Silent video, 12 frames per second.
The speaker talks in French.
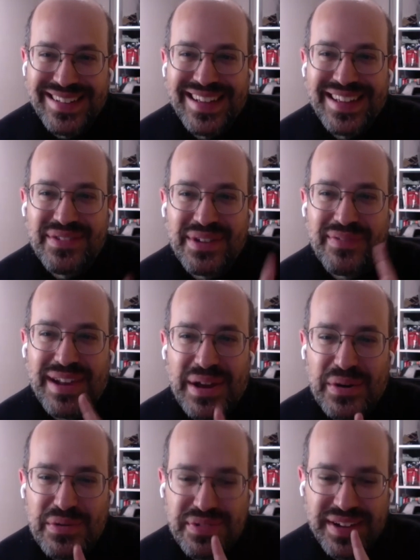Il ne faudrait pas la
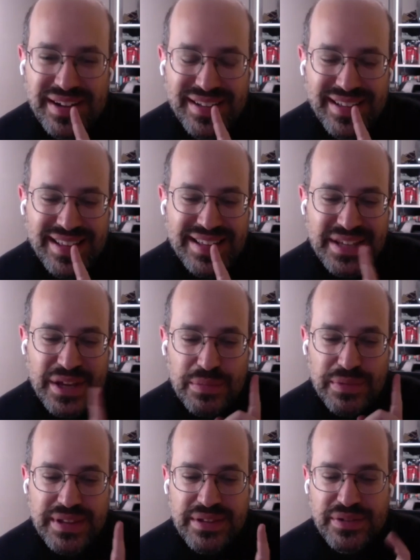refaire. C'est comme
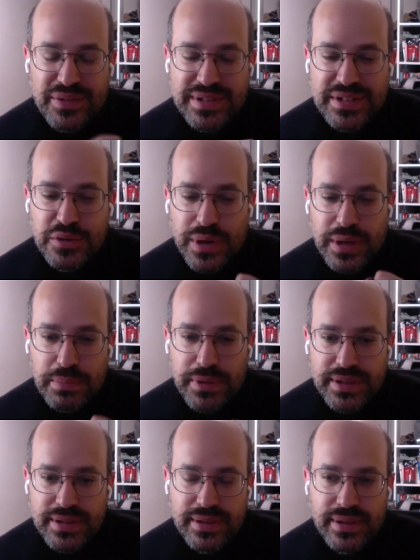tu dis, tu vois, c'est du
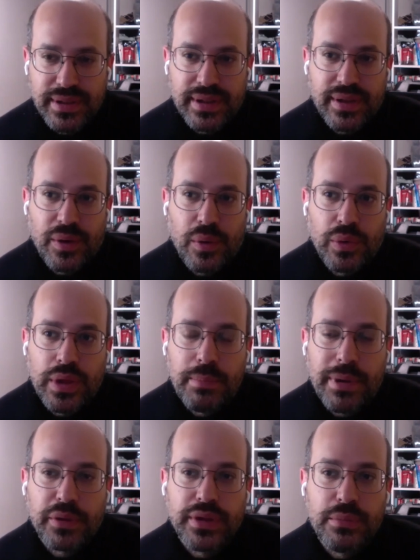repeat on n'est pas
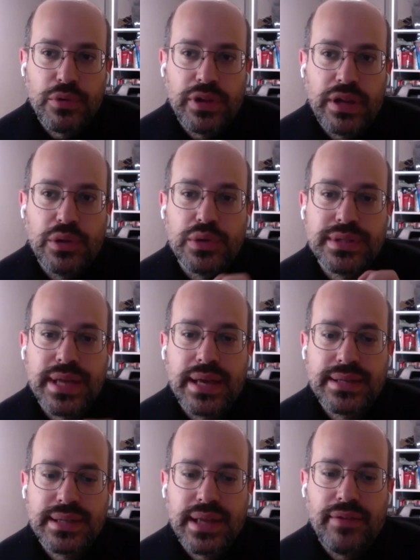dans des modèles de
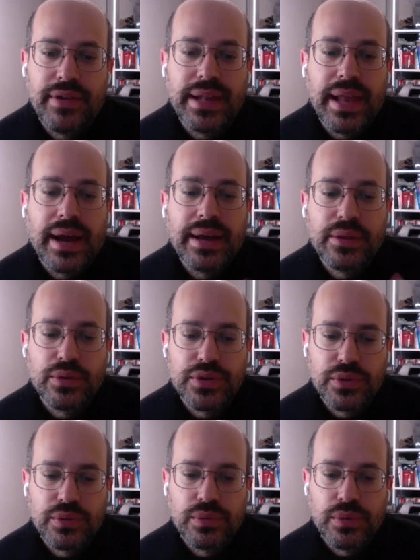SaaS avec de la
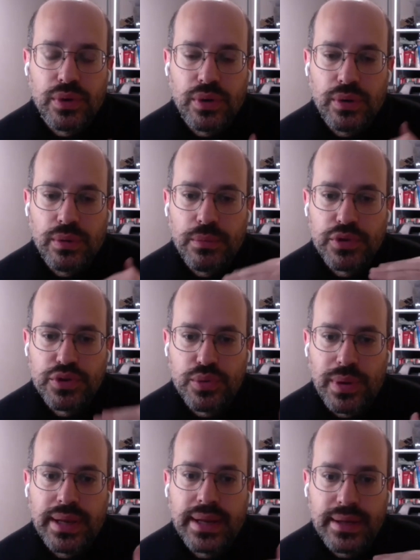rétention euh,
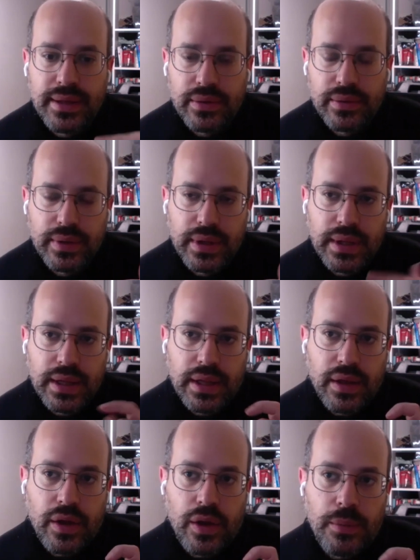mensuelle client,
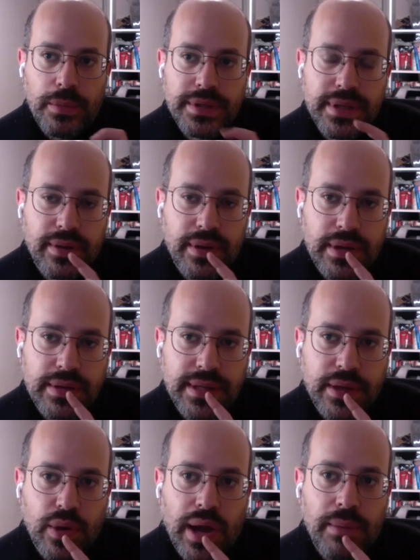euh, mais c'est
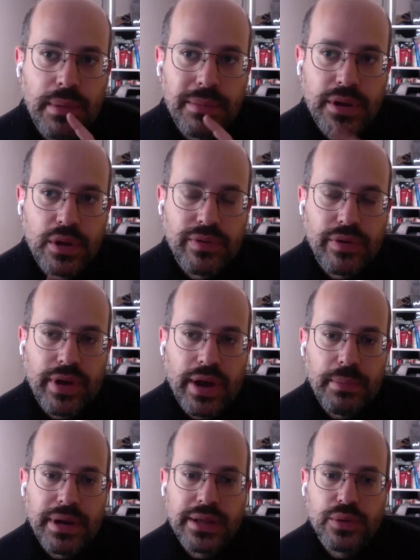qu'un même client va faire
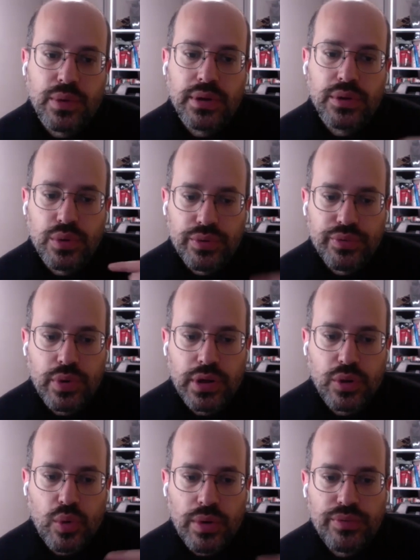appel à toi deux fois,
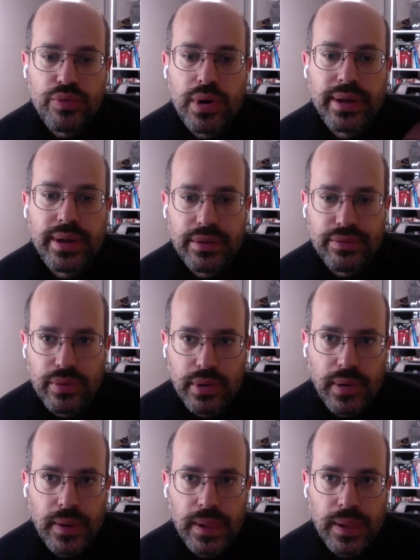trois fois, quatre fois.